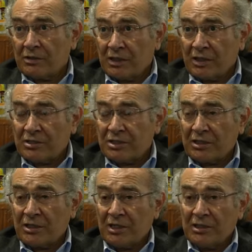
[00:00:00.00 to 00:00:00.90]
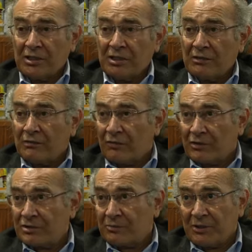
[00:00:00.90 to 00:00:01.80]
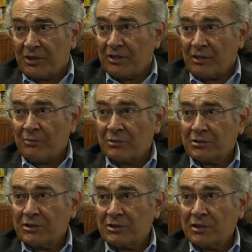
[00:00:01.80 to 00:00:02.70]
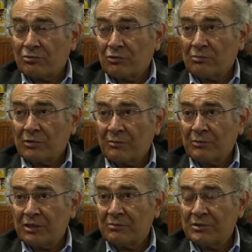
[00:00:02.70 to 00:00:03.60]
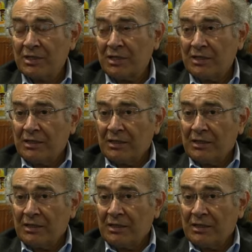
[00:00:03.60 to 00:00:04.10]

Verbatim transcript: gelecekle ilgili fazla plan yapması ihtiyaç olmayan bir kimse